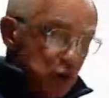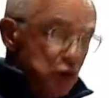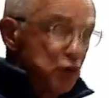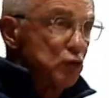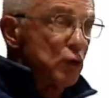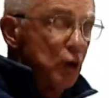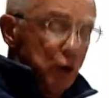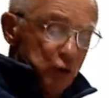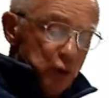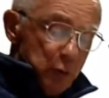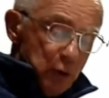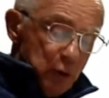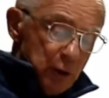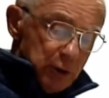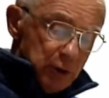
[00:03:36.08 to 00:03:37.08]
C'était le cas
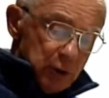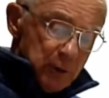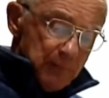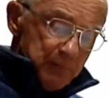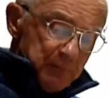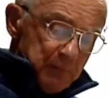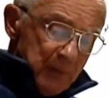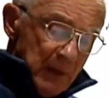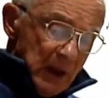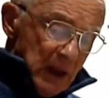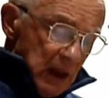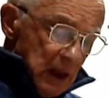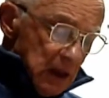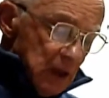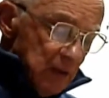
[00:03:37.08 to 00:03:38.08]
par exemple à la
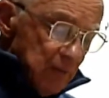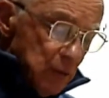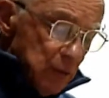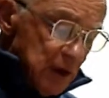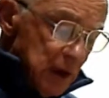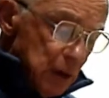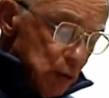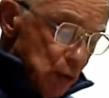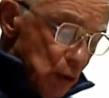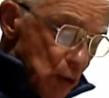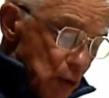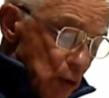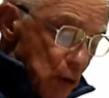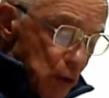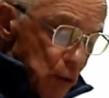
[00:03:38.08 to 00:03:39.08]
médiathèque de
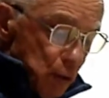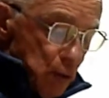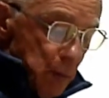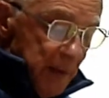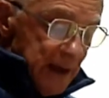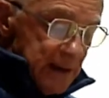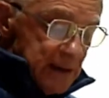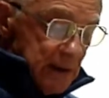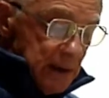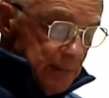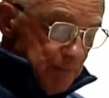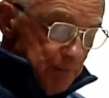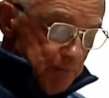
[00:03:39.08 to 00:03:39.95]
Fontaine où avaient été